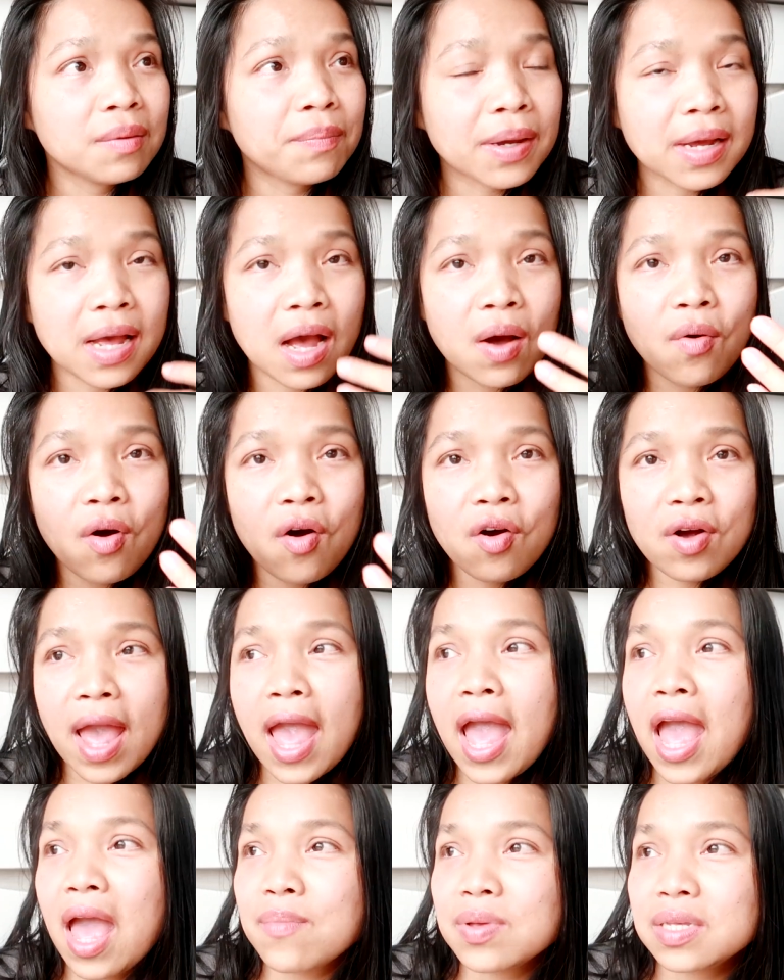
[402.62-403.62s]
ไปเข้าห้อง
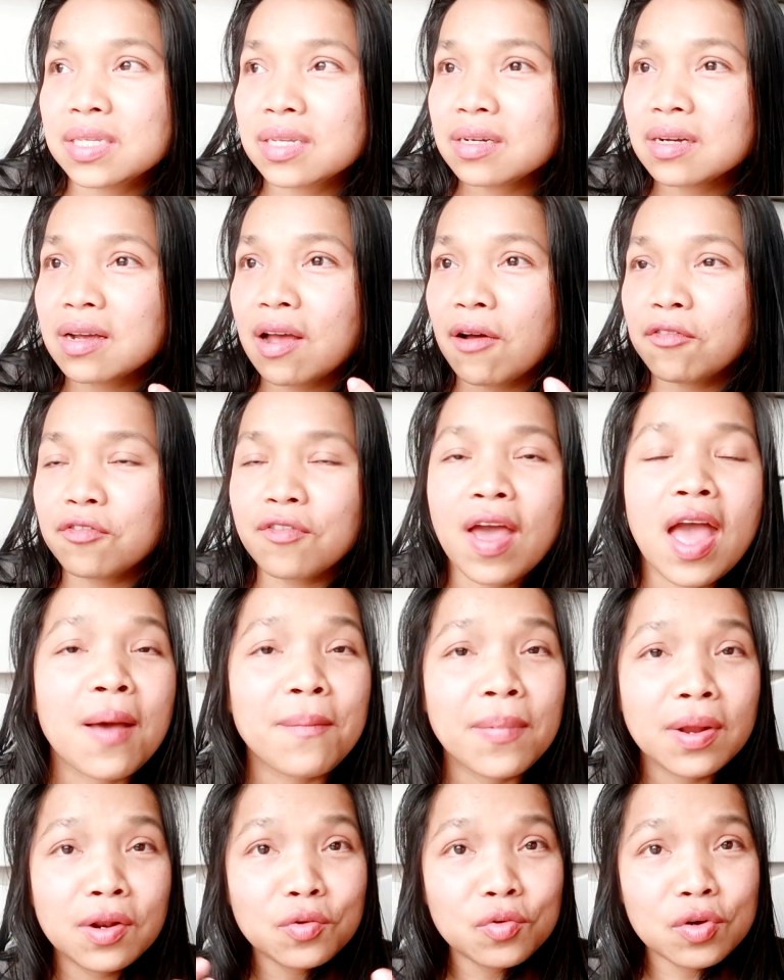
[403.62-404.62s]
แอร์ไปซื้อกาแฟ
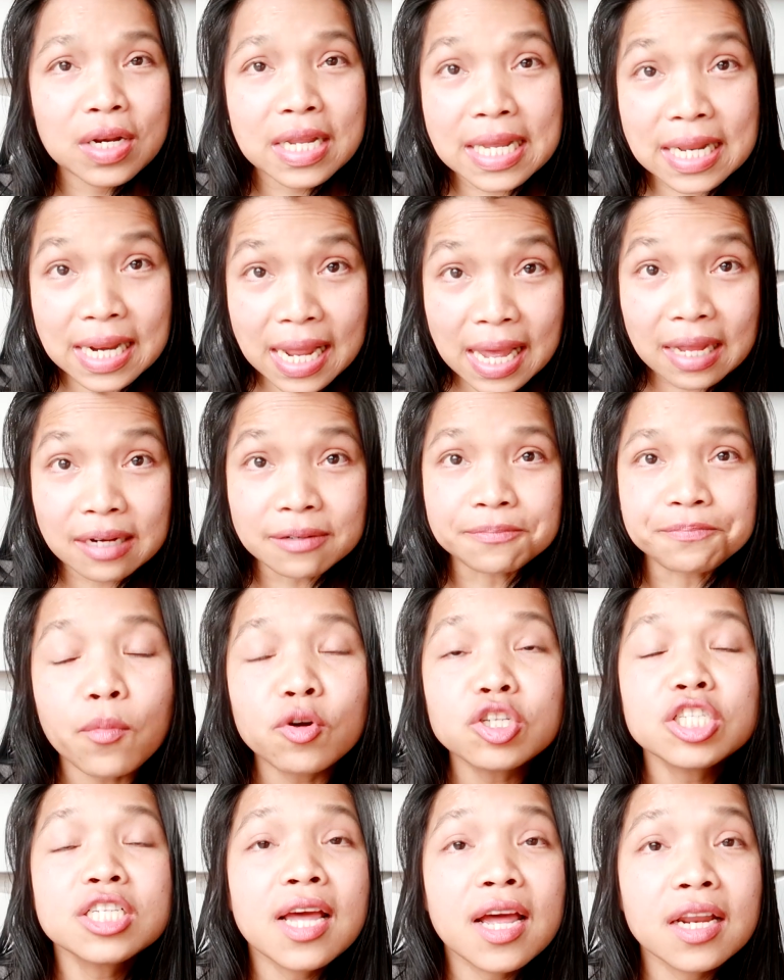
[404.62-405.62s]
ไปนู่นนี่นั่นเพ
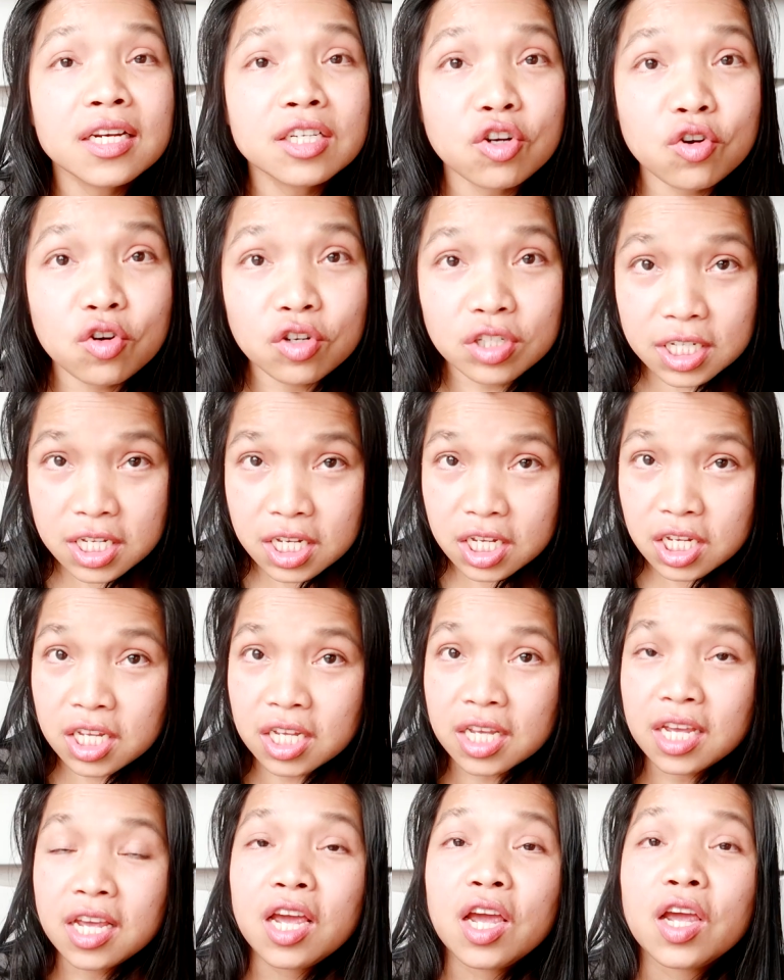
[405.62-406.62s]
ราะฉะนั้นคนที่
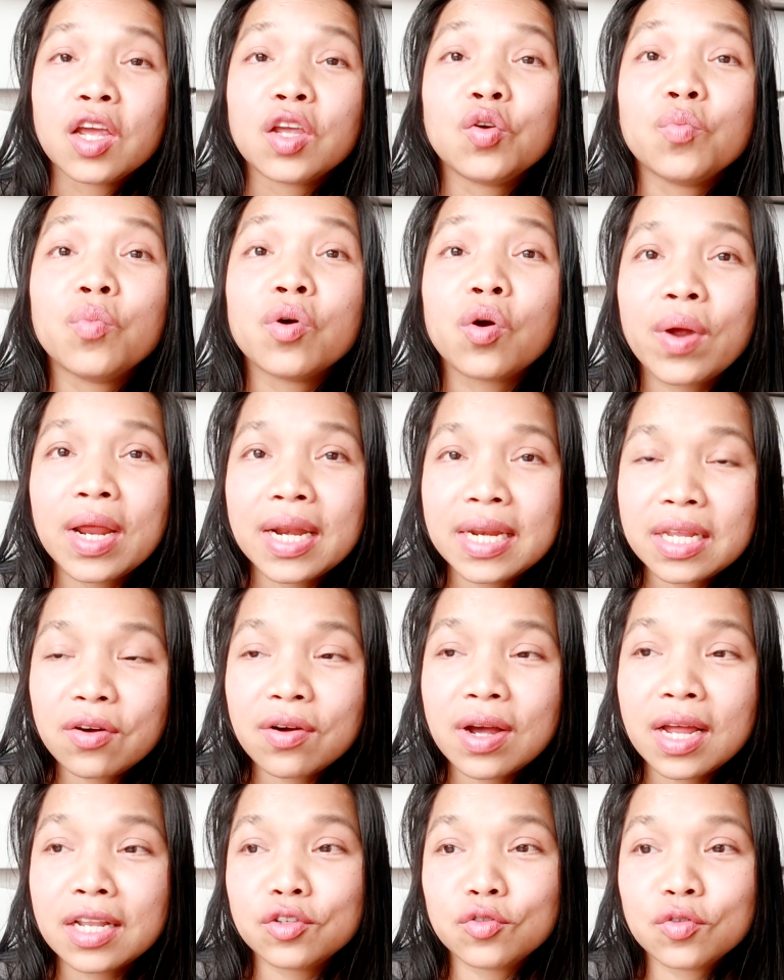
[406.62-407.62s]
อยู่บริเวณเดี
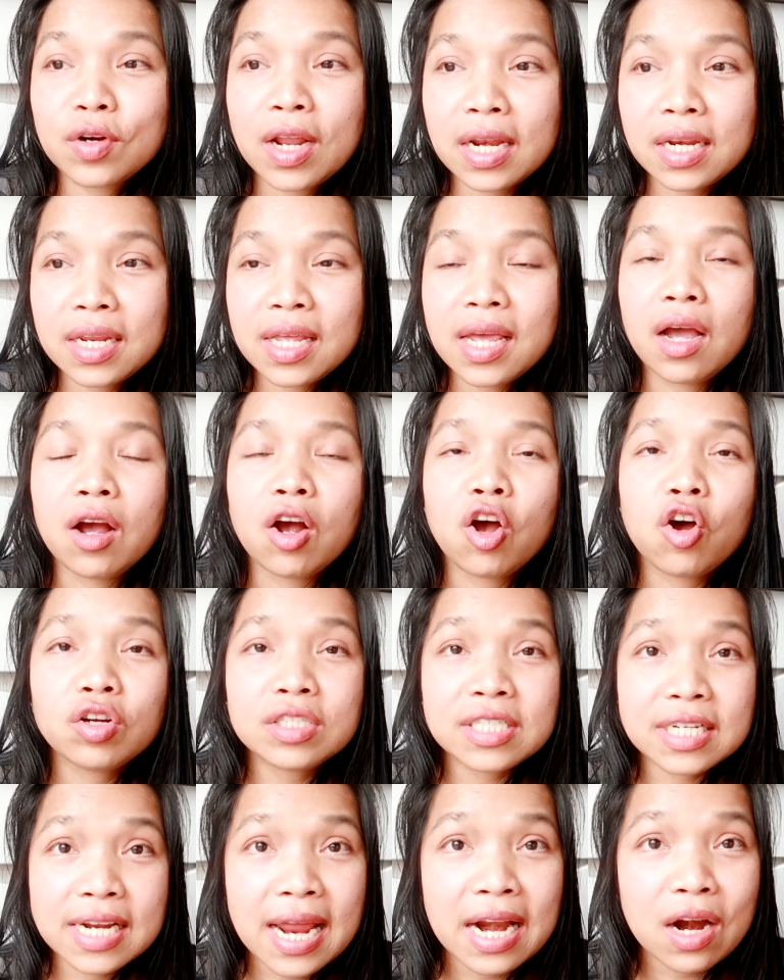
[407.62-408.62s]
ยวกันตรงนั้นเนี่ยก็
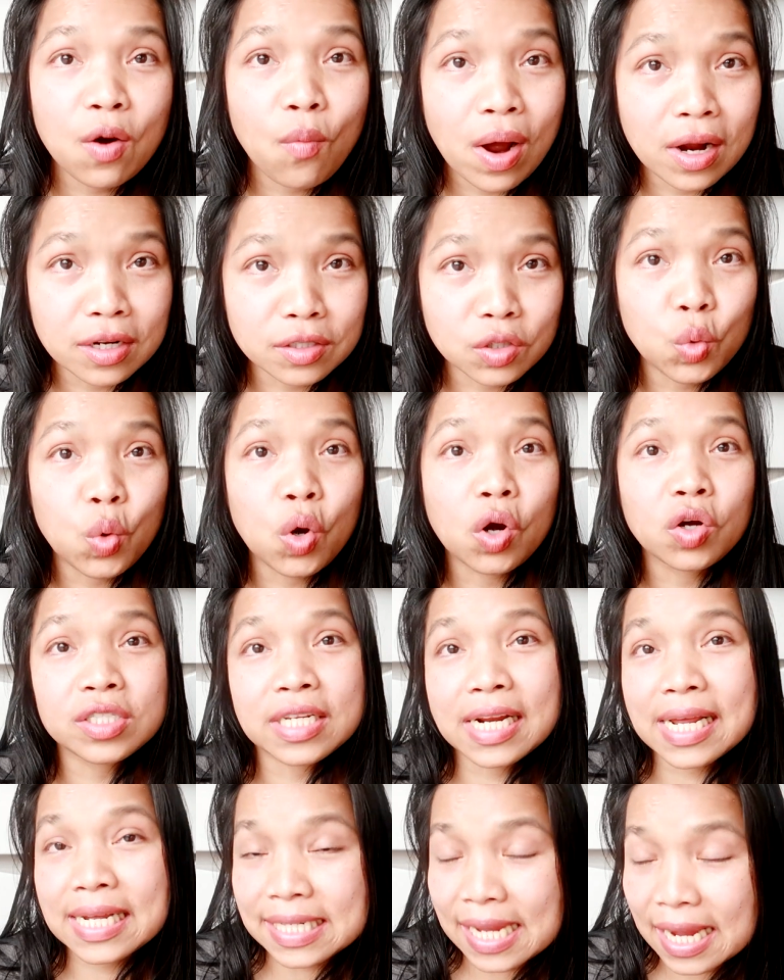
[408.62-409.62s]
จะได้ระวังตัวก็
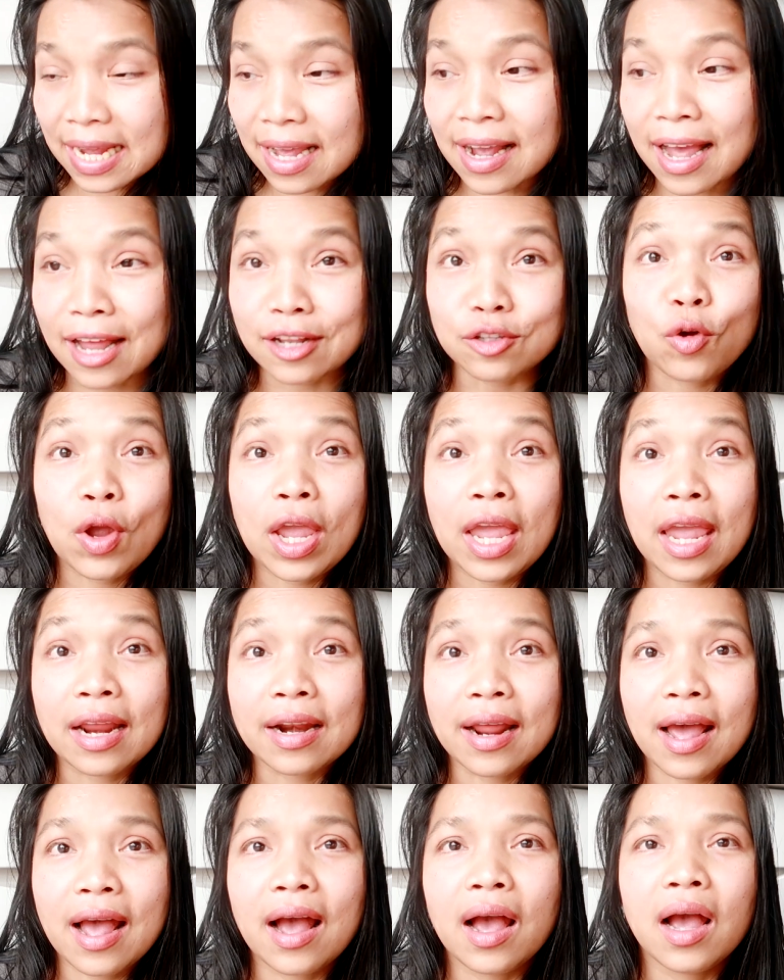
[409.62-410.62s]
จะได้เช็คอาการตัวเอง
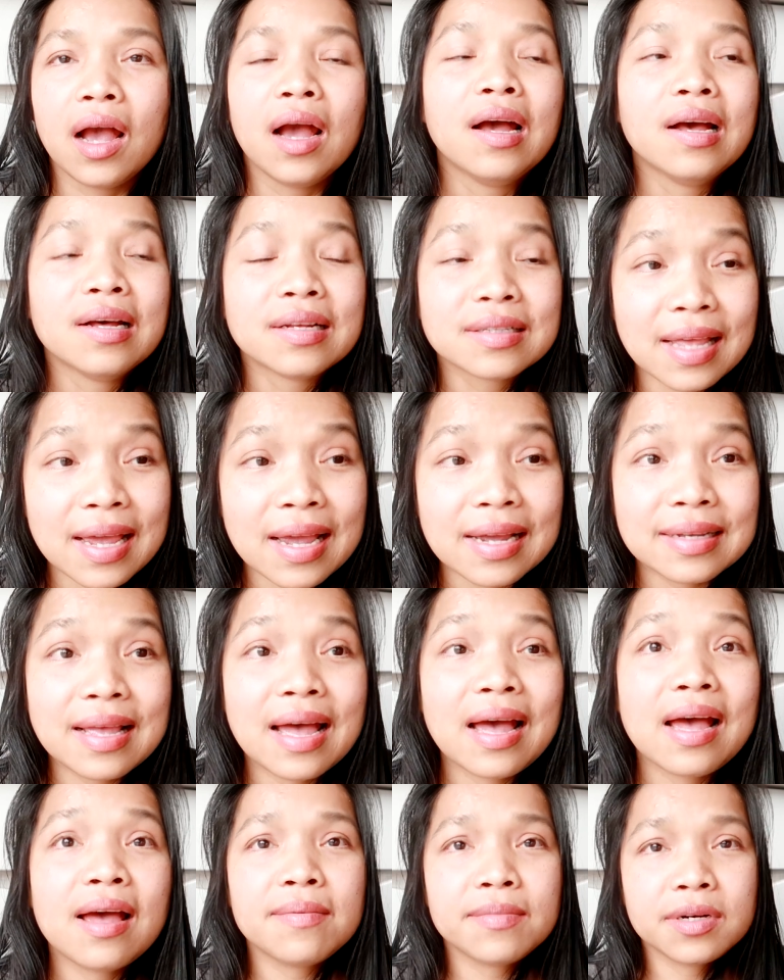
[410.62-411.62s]
นะคะแต่
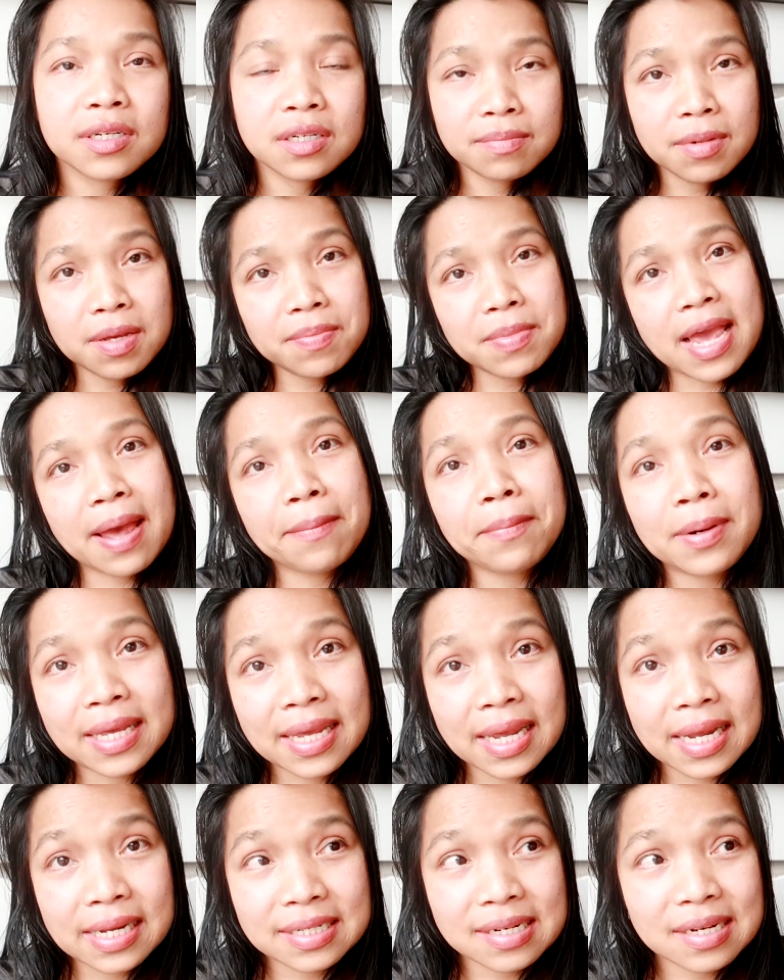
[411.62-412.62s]
ถ้าไม่มีแอปพลิ
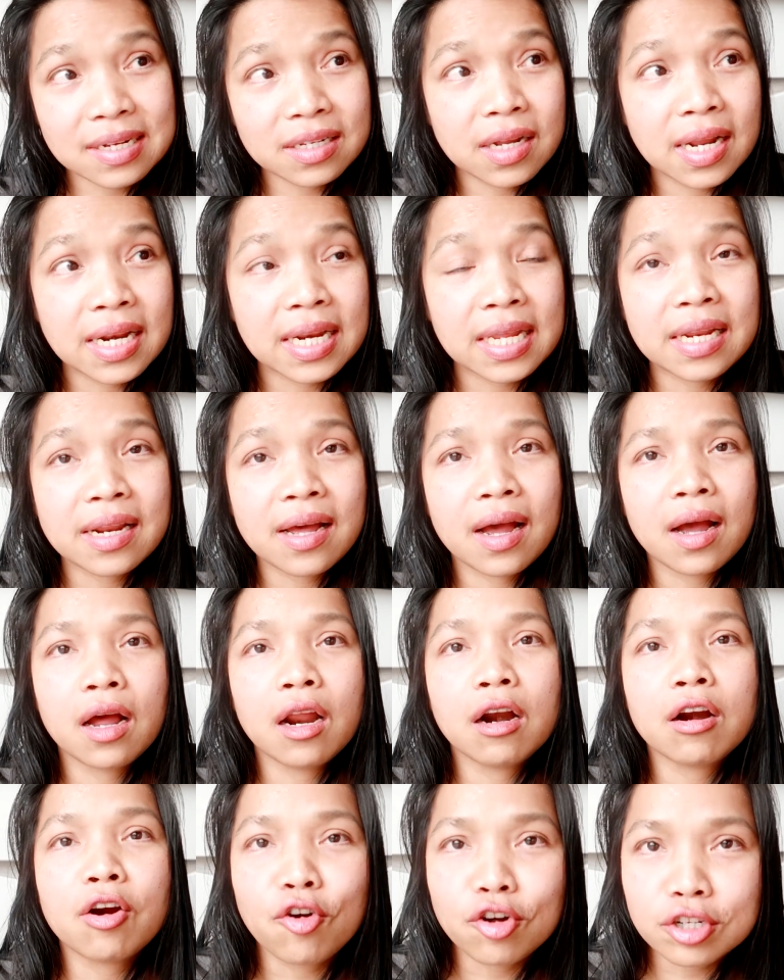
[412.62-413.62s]
เคชันอันนี้นะคะ
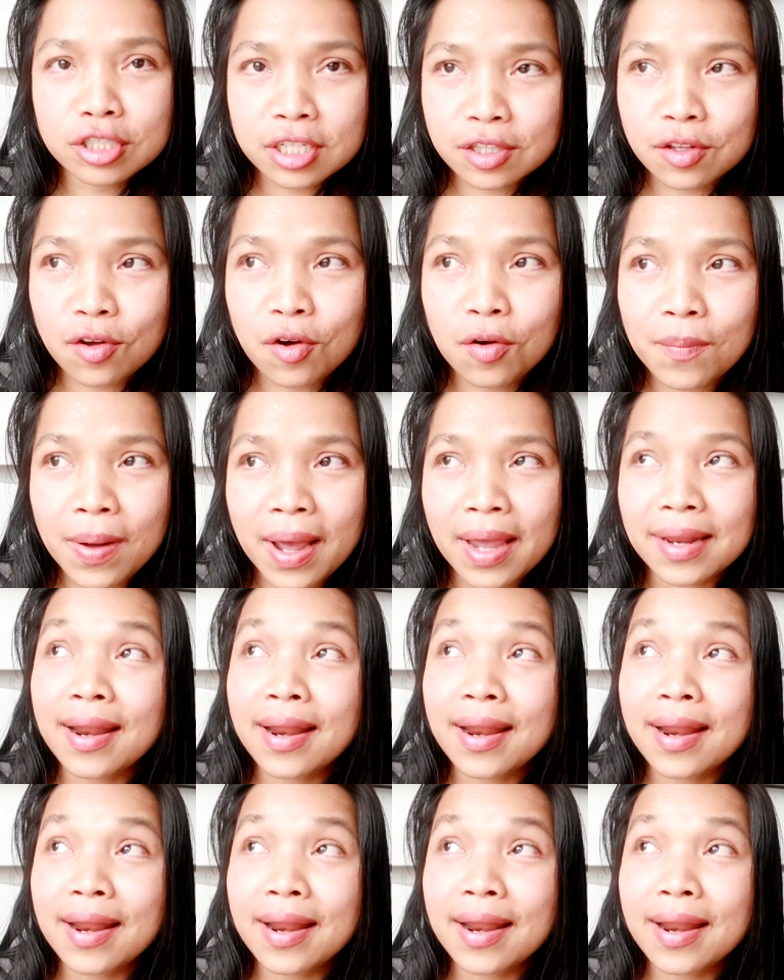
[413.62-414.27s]
เราก็จะต้องไป